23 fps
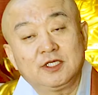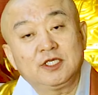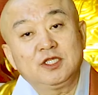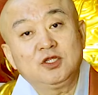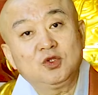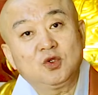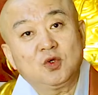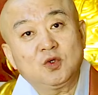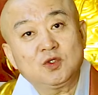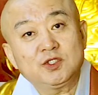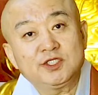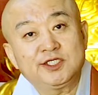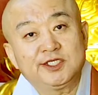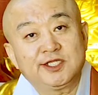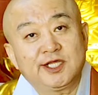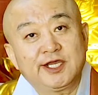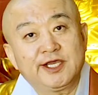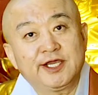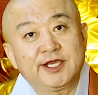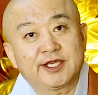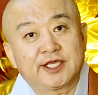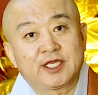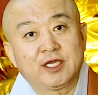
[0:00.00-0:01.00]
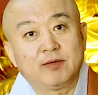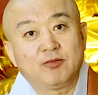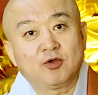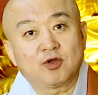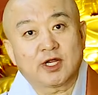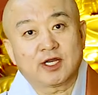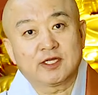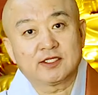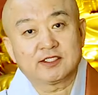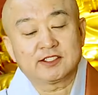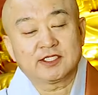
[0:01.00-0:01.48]
인도 신화의
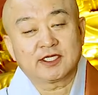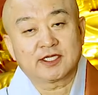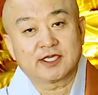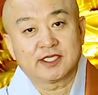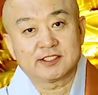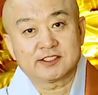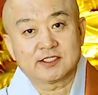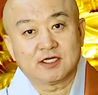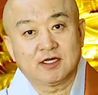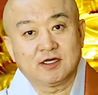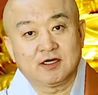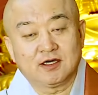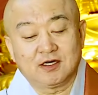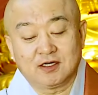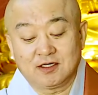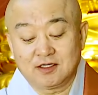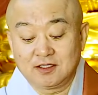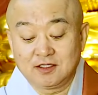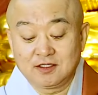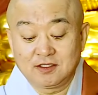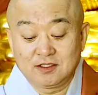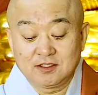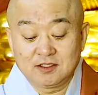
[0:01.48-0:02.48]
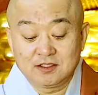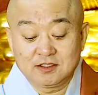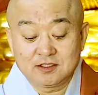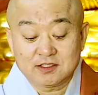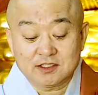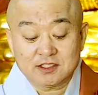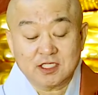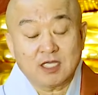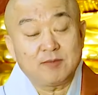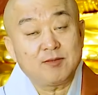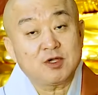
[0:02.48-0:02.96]
계보라는 책에서
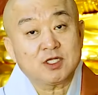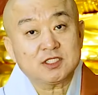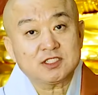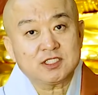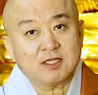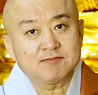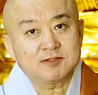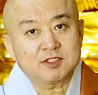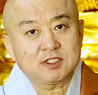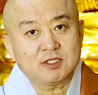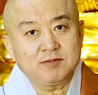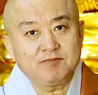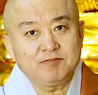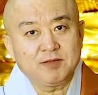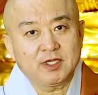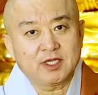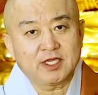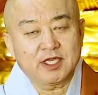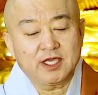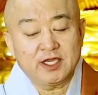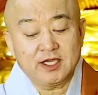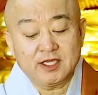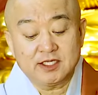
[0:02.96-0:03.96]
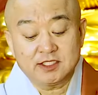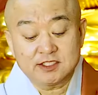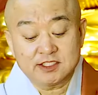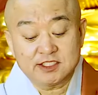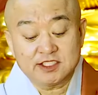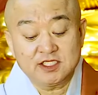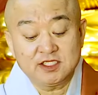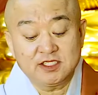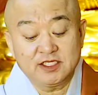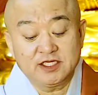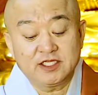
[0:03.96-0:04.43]
3억 3천 명의
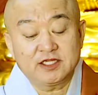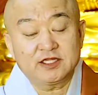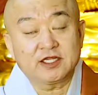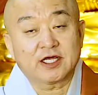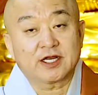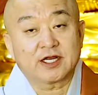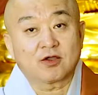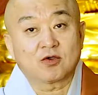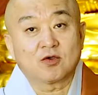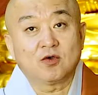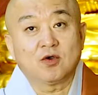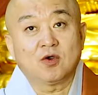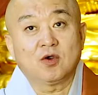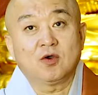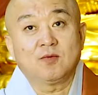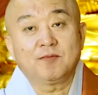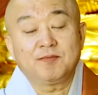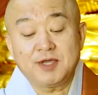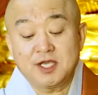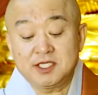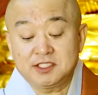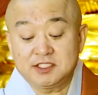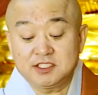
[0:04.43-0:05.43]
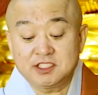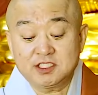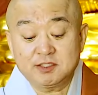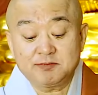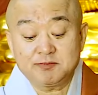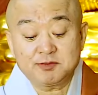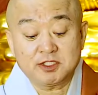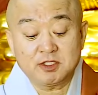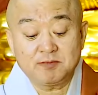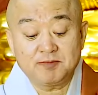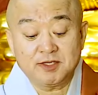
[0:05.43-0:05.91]
신이 있다라고 페이지
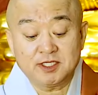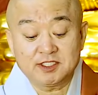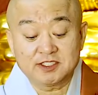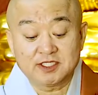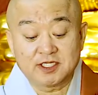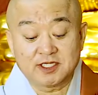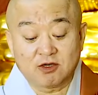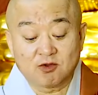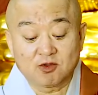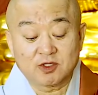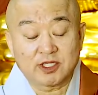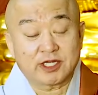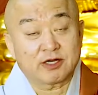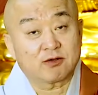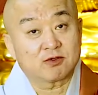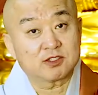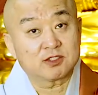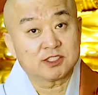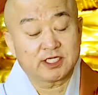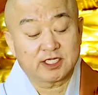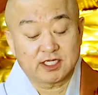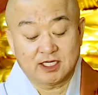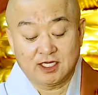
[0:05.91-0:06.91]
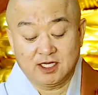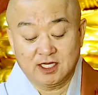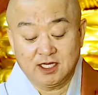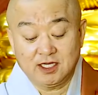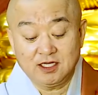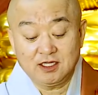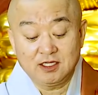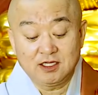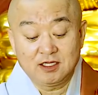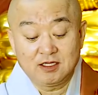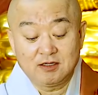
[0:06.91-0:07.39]
17페이지에 나온다라고
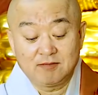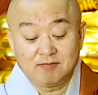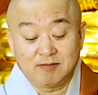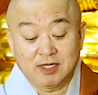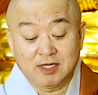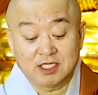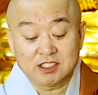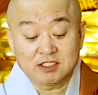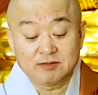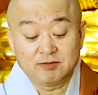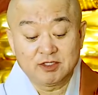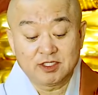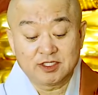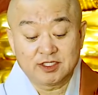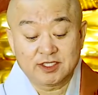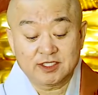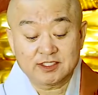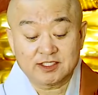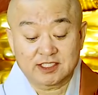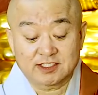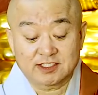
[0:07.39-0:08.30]
제가 말씀을 드렸지